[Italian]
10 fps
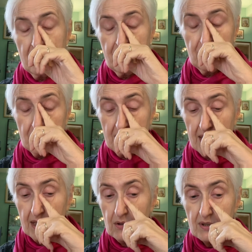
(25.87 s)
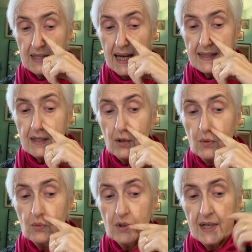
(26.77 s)
forse ricordate,
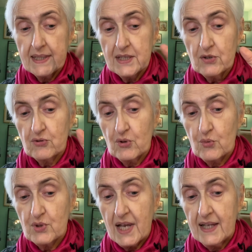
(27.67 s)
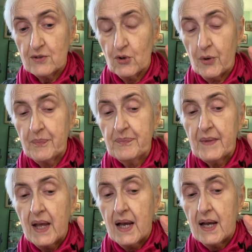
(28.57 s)
comunque adesso sto usando
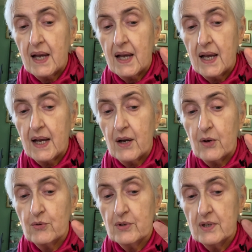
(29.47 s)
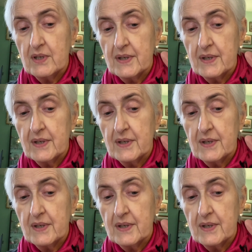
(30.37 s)
Uh, un,